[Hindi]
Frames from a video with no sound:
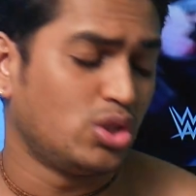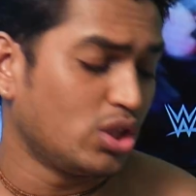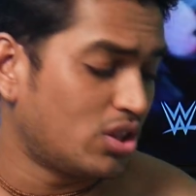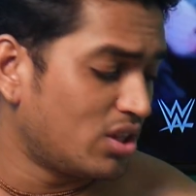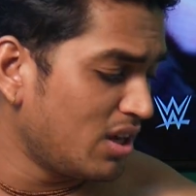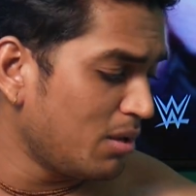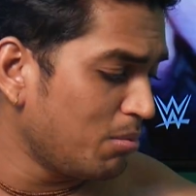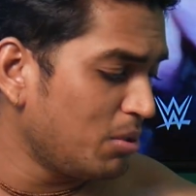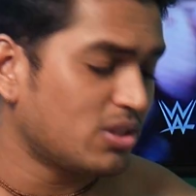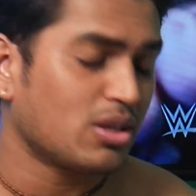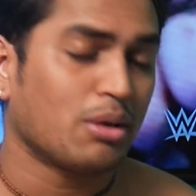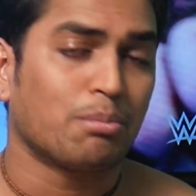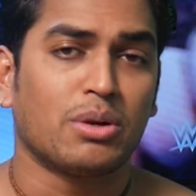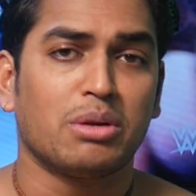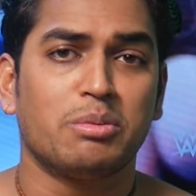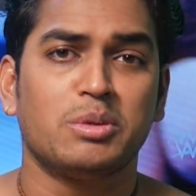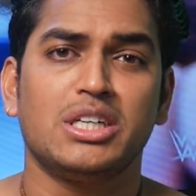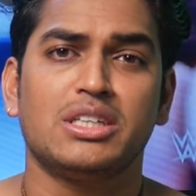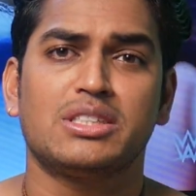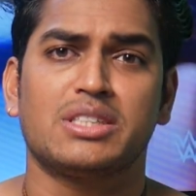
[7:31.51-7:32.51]
जितने भी
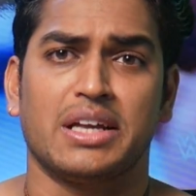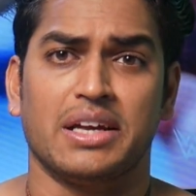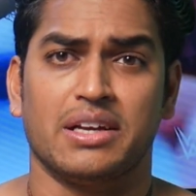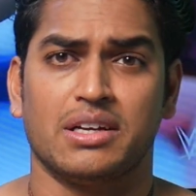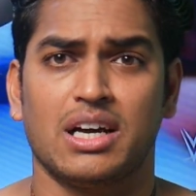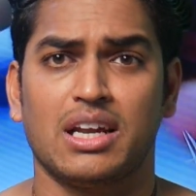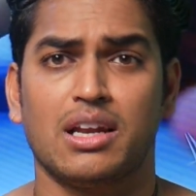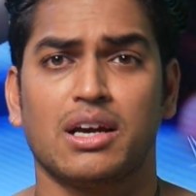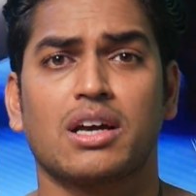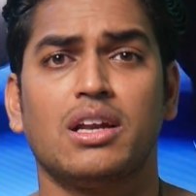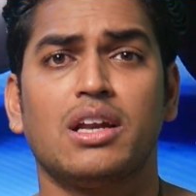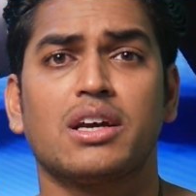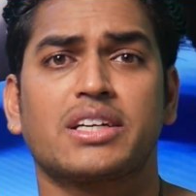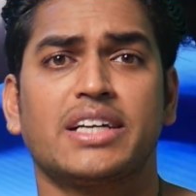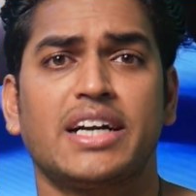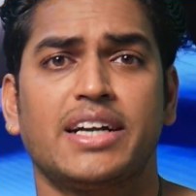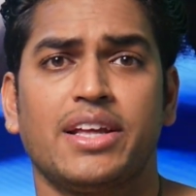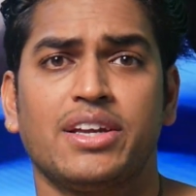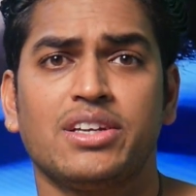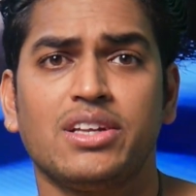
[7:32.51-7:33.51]
सप्लीमेंट्स हैं अलग अलग
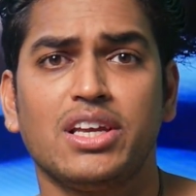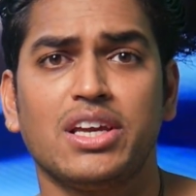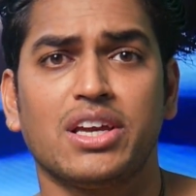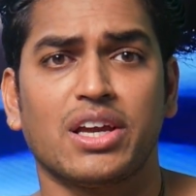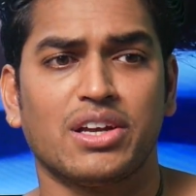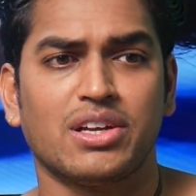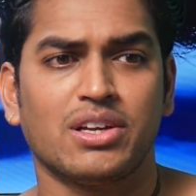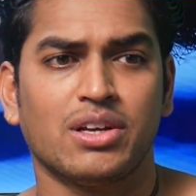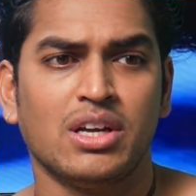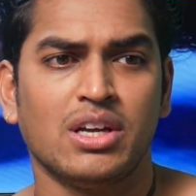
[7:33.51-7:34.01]
कैटेगरी के